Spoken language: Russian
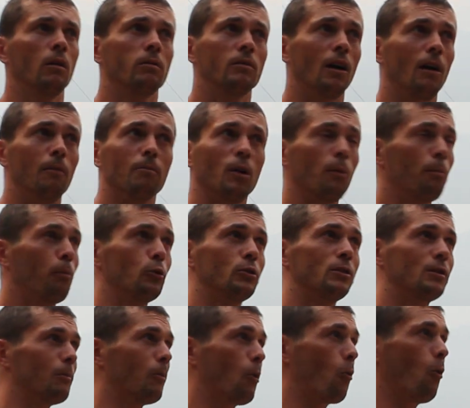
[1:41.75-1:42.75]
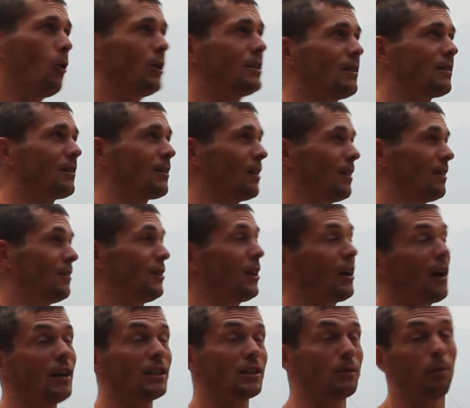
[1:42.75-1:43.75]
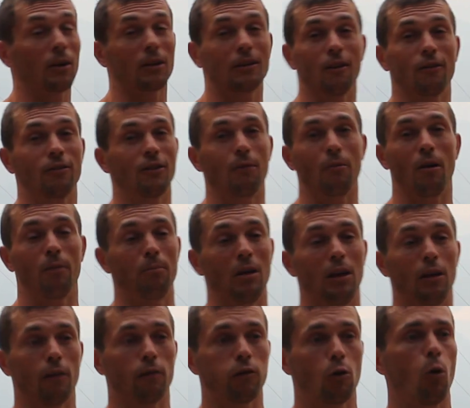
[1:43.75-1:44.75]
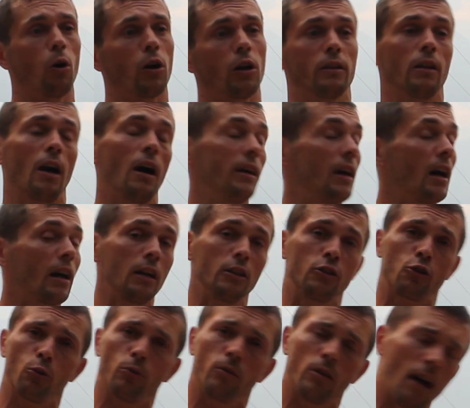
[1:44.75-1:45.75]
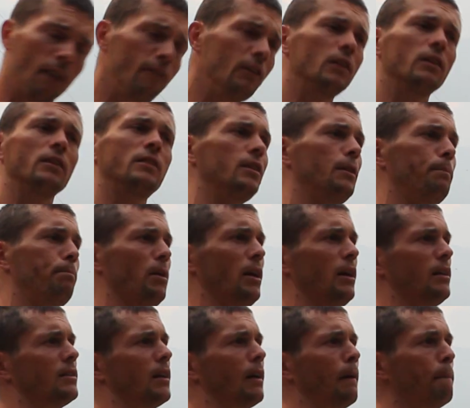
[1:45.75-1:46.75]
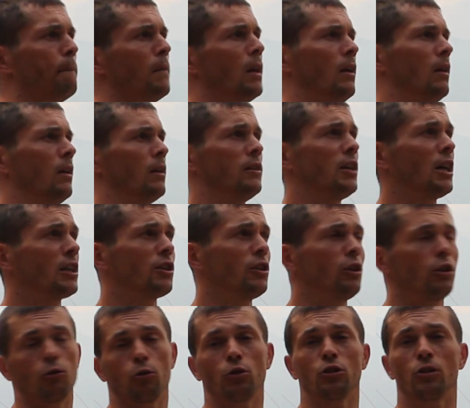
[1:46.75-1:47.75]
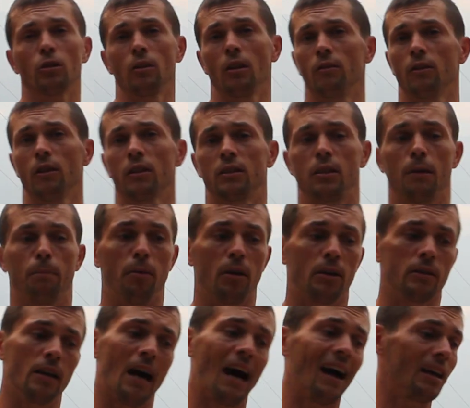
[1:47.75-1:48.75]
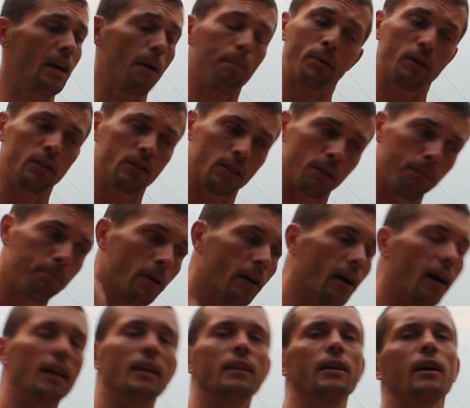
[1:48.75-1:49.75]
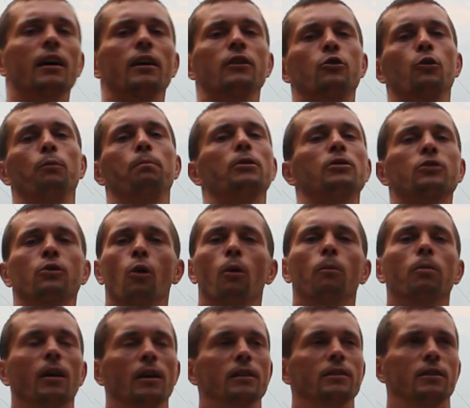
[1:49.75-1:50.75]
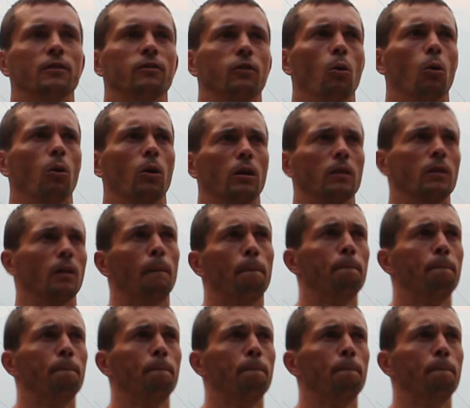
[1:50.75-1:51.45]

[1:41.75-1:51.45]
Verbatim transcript: Там, допустим, ходит транспорт автомобильный в город, а я хочу на велосипеде. Даже не то, что на велосипеде, а я принципиально хочу пешком ходить в город.